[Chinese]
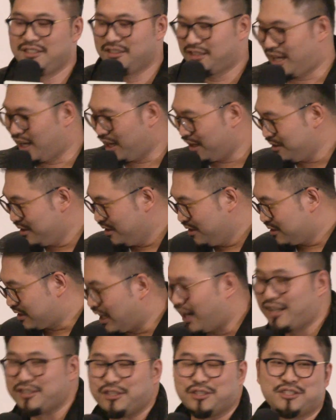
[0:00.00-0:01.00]
那
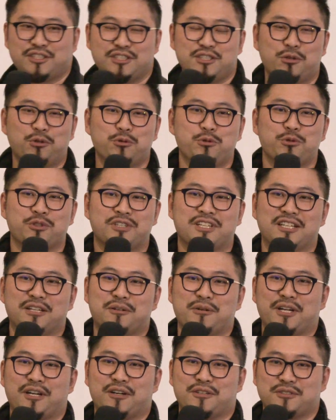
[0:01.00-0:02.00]
当然也是呼吁各
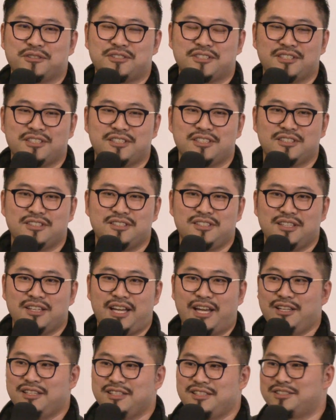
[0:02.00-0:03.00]
位哦，就是
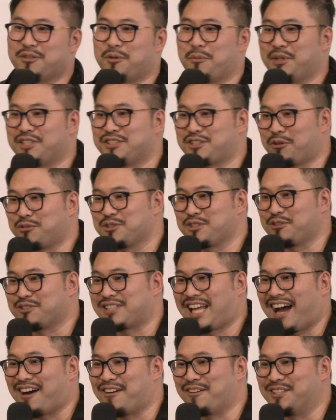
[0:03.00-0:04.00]
哎，怎么变兜售
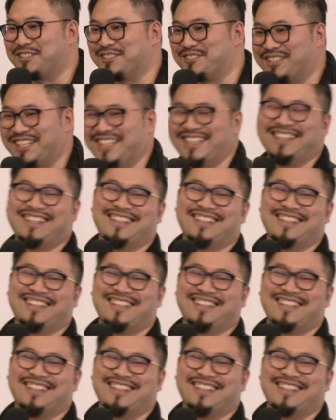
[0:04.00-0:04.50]
大会？是不是？